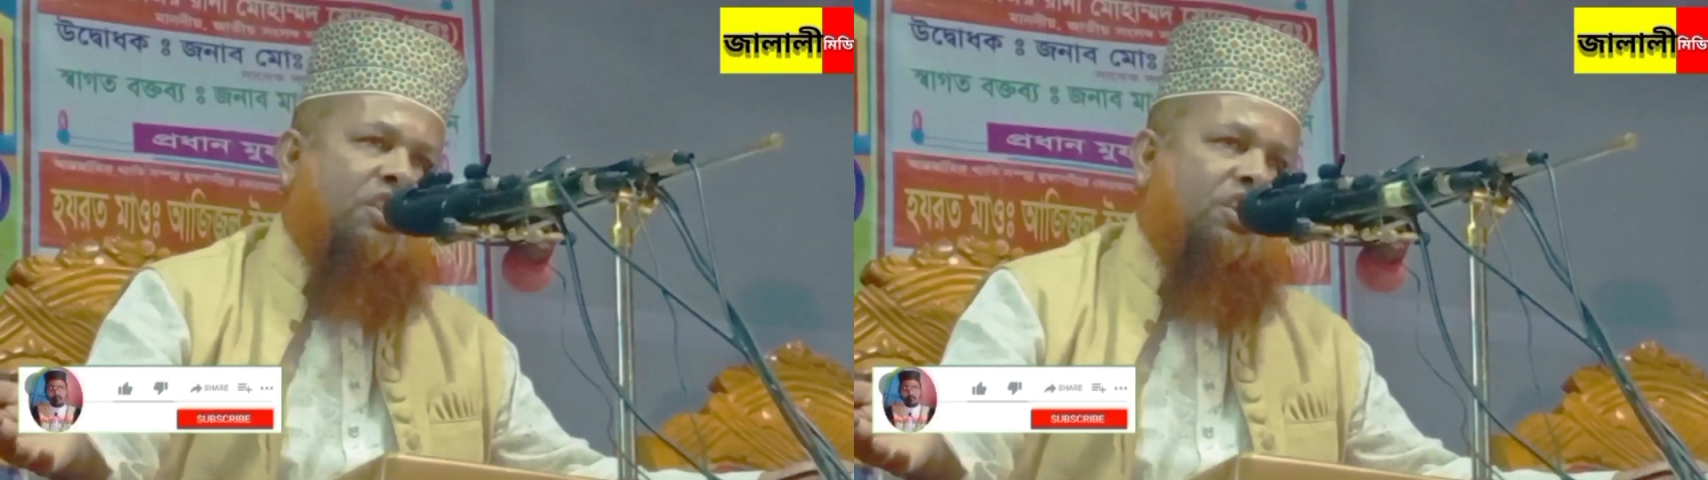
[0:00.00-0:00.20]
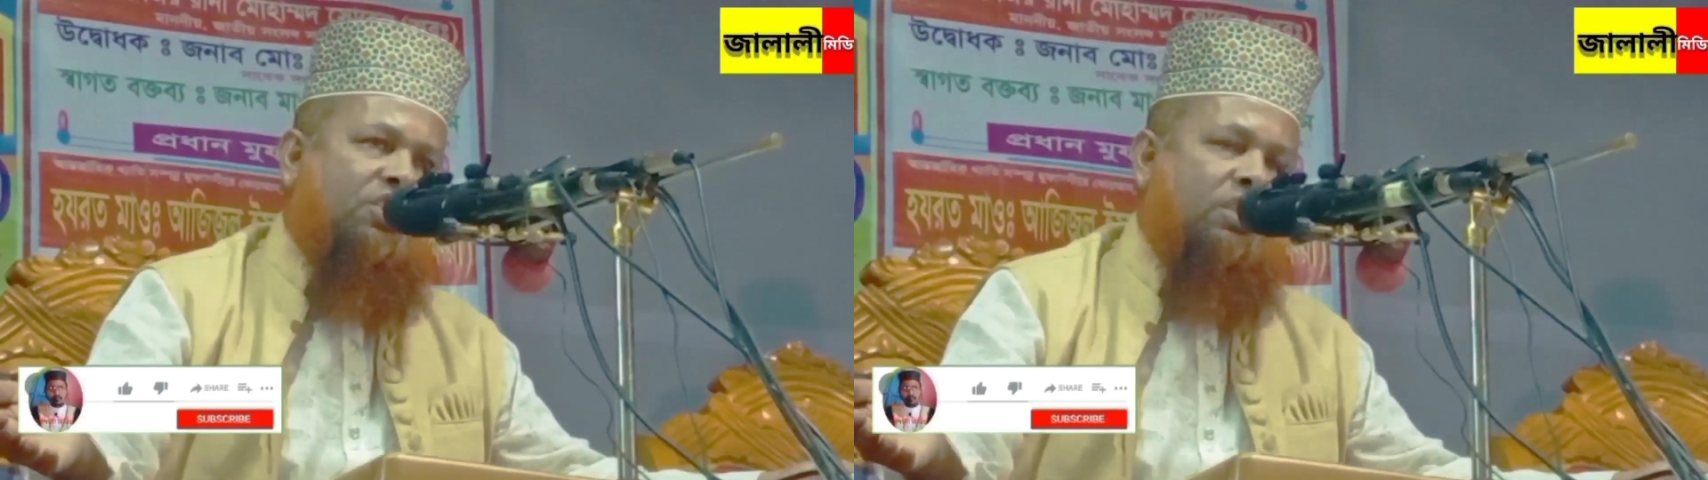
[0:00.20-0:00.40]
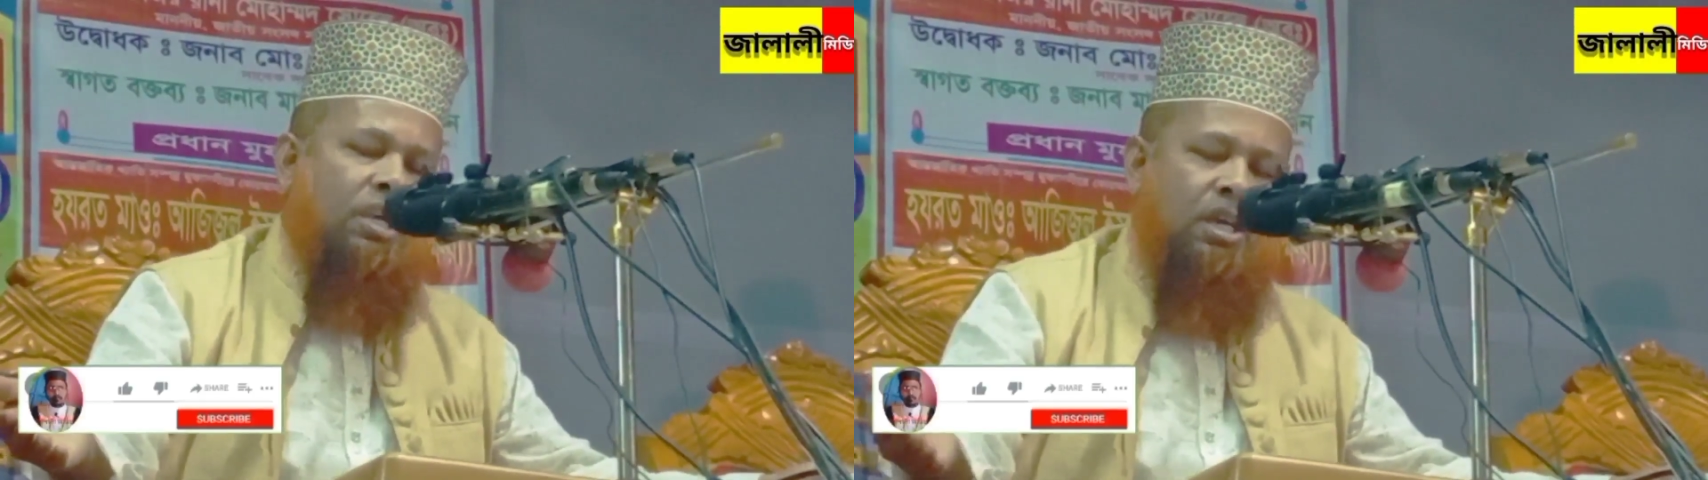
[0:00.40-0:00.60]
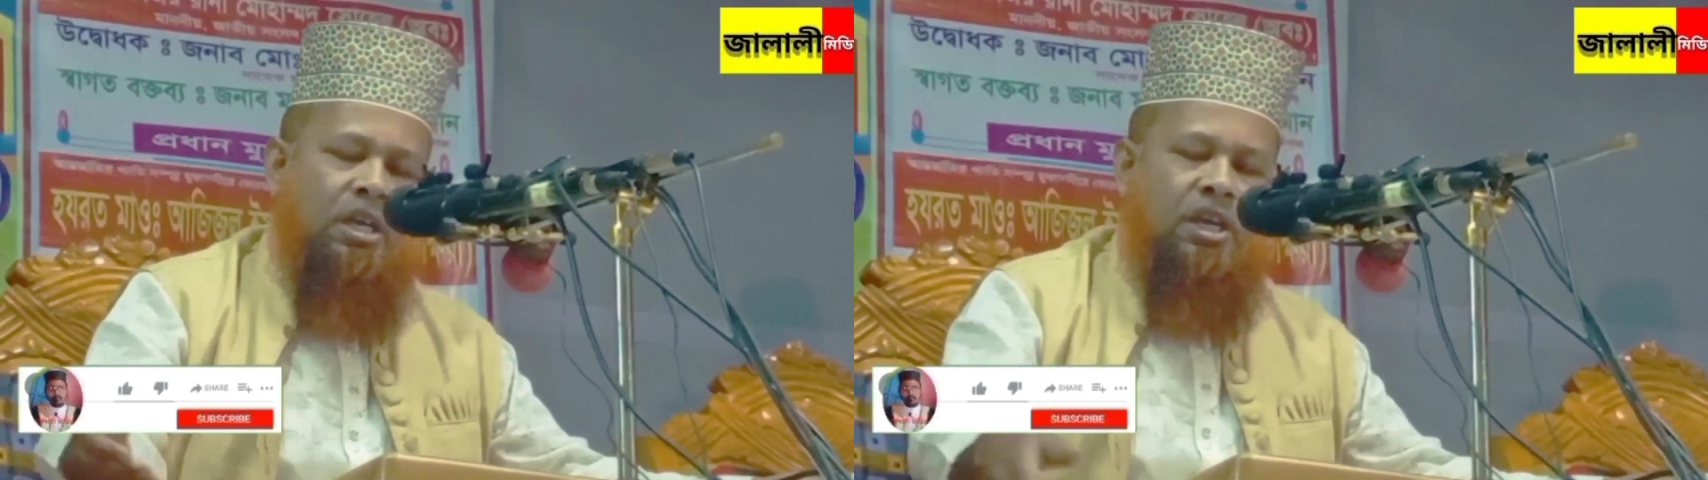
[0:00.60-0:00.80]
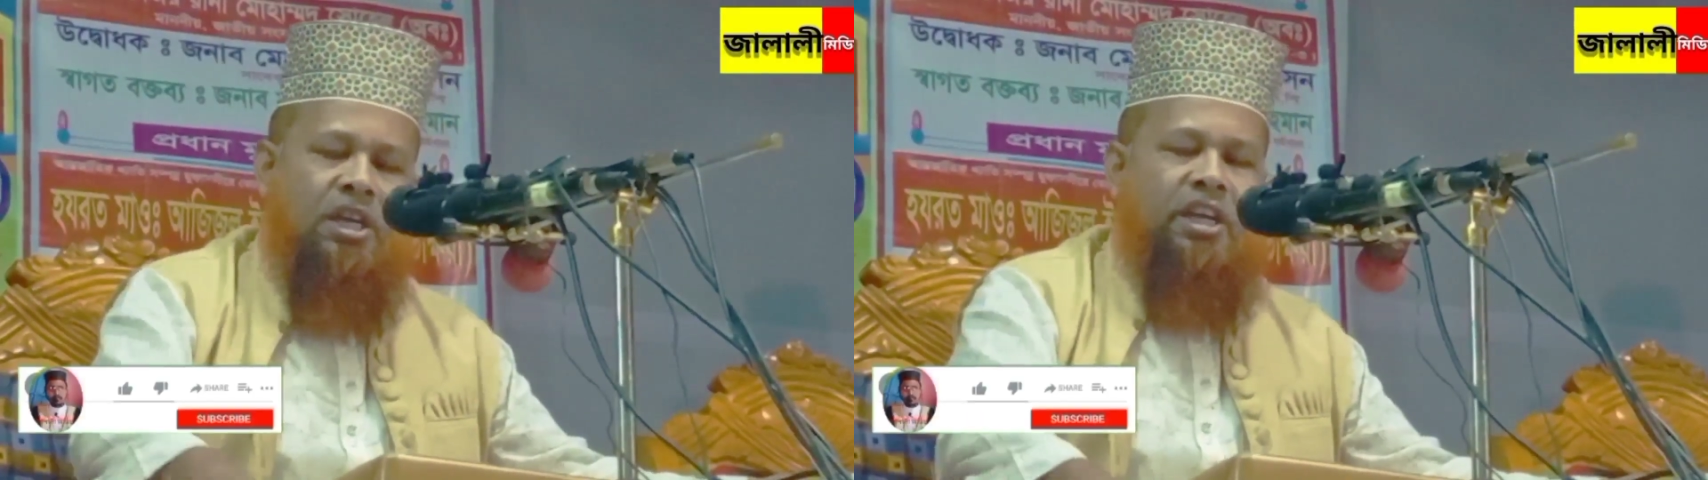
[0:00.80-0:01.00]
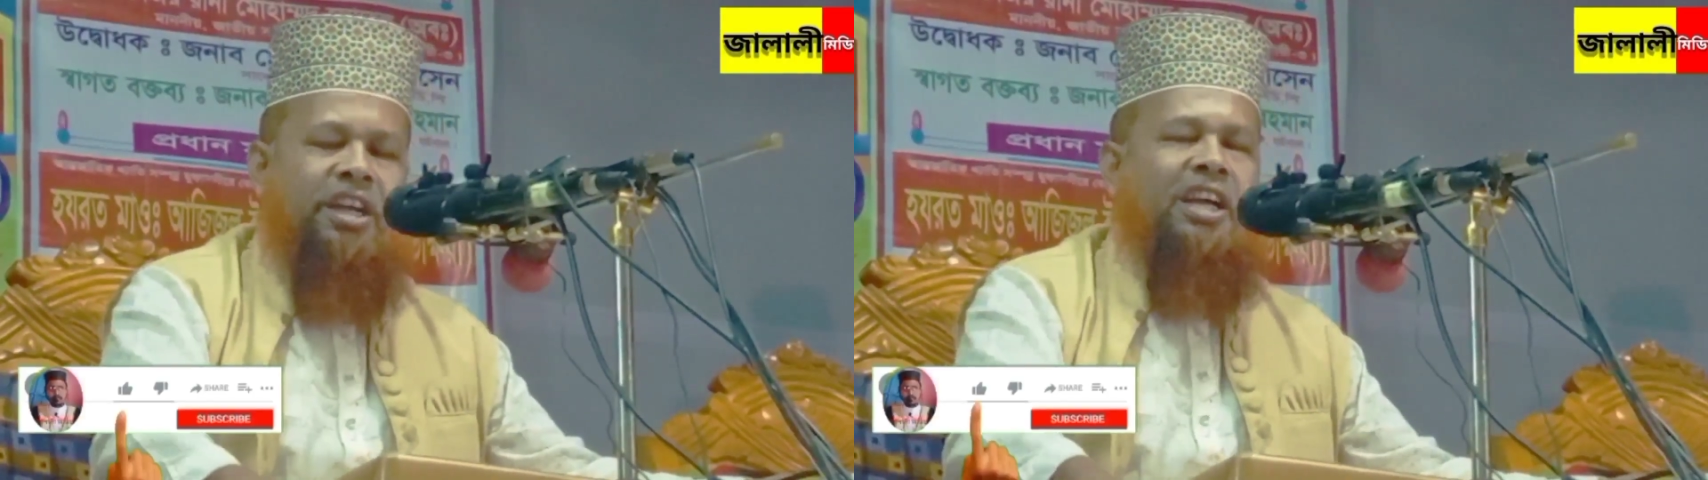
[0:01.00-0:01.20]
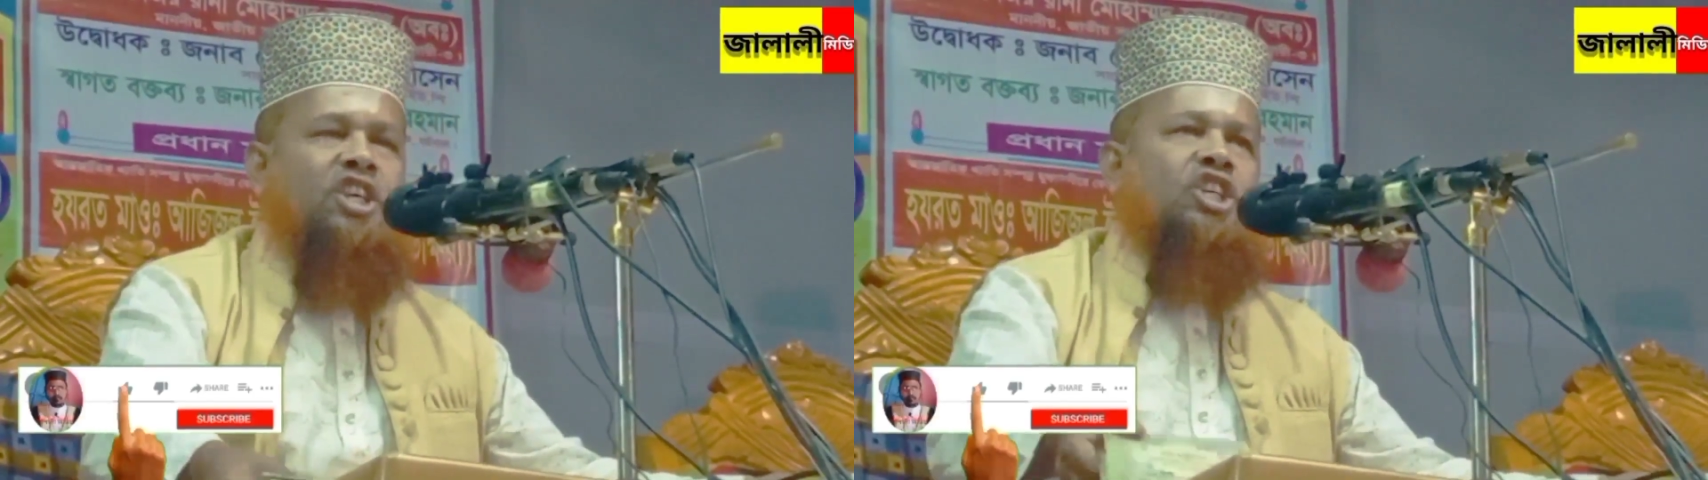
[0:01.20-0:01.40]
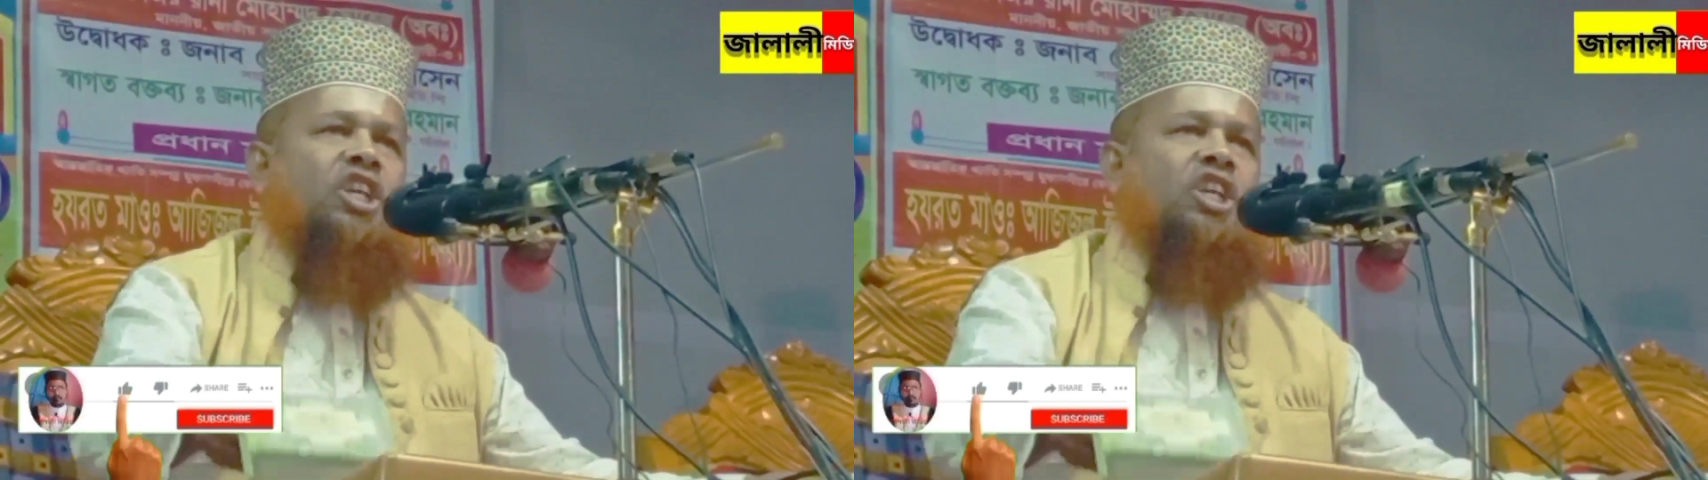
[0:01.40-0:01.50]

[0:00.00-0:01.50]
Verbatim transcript: হাদিস এটা